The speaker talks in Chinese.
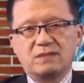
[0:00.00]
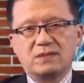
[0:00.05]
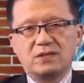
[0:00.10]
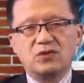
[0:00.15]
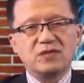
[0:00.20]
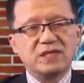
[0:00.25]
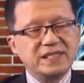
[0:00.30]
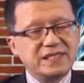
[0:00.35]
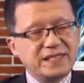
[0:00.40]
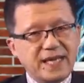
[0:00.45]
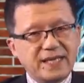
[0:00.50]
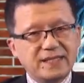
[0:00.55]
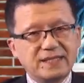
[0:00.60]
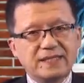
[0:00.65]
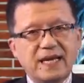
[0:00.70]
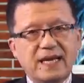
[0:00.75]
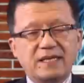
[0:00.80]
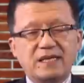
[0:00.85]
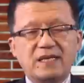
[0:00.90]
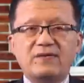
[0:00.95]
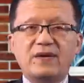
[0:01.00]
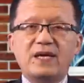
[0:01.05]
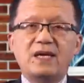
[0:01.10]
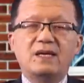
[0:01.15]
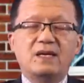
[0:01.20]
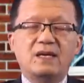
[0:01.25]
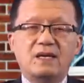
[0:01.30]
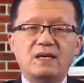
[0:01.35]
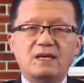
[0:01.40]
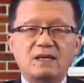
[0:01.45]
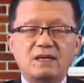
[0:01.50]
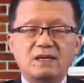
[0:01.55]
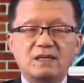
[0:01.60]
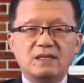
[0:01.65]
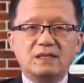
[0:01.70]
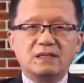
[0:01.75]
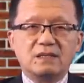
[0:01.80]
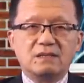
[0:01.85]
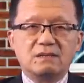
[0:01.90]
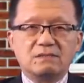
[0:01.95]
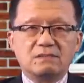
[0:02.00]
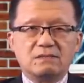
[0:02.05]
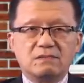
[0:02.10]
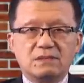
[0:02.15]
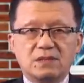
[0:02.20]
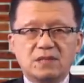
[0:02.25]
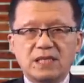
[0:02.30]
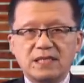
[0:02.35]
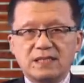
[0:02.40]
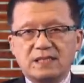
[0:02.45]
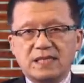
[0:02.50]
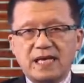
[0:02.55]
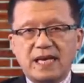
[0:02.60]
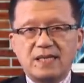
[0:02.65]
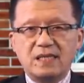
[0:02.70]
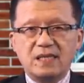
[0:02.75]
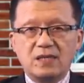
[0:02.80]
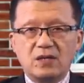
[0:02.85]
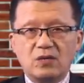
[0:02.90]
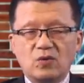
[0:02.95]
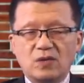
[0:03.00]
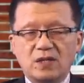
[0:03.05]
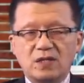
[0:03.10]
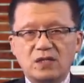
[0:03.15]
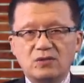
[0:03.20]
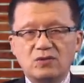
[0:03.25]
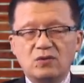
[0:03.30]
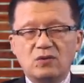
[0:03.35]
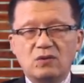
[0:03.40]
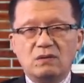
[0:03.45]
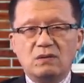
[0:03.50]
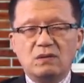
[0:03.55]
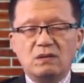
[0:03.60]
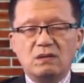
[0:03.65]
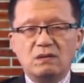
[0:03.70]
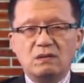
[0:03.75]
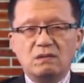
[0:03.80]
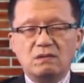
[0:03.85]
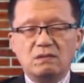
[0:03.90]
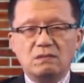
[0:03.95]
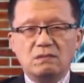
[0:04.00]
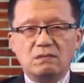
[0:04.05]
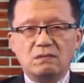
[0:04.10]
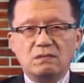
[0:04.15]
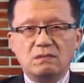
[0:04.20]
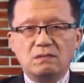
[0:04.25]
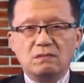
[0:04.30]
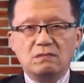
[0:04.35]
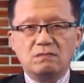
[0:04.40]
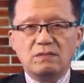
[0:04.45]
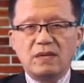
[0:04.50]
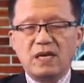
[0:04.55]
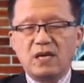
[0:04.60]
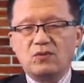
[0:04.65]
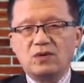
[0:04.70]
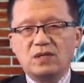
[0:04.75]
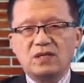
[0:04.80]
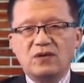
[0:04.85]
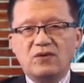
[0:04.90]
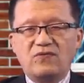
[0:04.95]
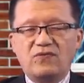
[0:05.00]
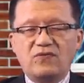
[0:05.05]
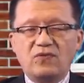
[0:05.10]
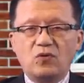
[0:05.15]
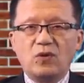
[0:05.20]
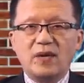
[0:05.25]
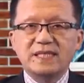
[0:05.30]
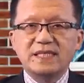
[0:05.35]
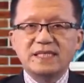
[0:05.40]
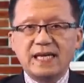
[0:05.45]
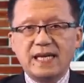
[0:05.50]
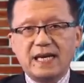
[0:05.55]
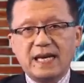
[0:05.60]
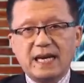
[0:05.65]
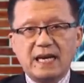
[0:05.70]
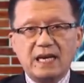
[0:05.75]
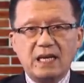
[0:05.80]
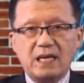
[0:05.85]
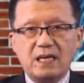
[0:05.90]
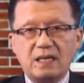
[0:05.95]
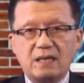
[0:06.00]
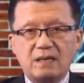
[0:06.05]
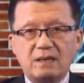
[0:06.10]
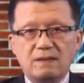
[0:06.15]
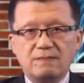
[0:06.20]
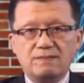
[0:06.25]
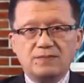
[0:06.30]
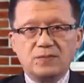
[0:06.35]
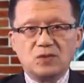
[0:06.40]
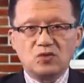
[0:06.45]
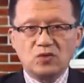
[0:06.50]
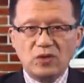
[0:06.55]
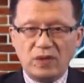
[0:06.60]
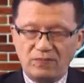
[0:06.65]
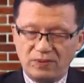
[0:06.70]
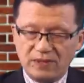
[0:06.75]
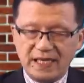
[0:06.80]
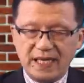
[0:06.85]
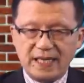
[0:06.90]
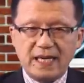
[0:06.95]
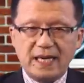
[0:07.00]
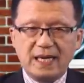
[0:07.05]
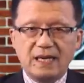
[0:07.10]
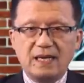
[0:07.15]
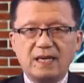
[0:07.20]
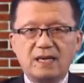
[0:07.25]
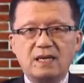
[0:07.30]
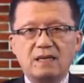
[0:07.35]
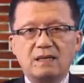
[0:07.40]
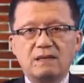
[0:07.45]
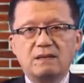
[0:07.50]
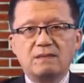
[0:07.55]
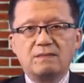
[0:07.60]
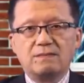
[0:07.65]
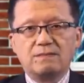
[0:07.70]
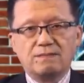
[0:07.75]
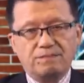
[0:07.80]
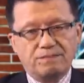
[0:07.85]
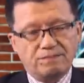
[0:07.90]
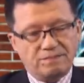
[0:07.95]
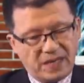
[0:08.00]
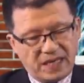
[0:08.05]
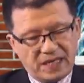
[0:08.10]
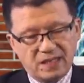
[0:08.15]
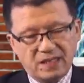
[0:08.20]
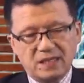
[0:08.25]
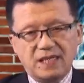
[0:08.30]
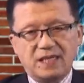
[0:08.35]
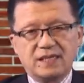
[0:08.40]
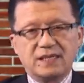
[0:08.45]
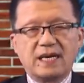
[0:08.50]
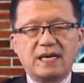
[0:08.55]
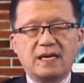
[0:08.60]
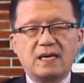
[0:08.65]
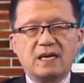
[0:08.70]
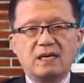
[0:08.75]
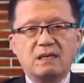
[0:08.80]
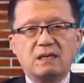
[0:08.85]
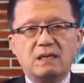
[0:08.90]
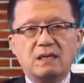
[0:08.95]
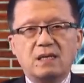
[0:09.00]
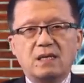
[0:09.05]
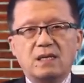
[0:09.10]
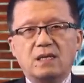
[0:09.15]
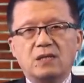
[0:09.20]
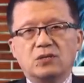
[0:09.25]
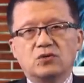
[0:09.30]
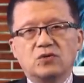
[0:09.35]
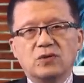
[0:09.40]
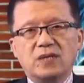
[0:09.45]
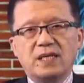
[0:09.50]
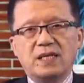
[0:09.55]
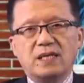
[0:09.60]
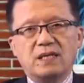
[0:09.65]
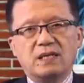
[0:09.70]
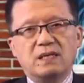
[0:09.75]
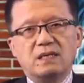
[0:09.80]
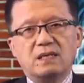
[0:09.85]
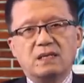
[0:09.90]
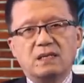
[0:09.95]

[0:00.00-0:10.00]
就是现在，因为这在这个过程中，美国政府换届了，川普下台了，拜登上台了，所以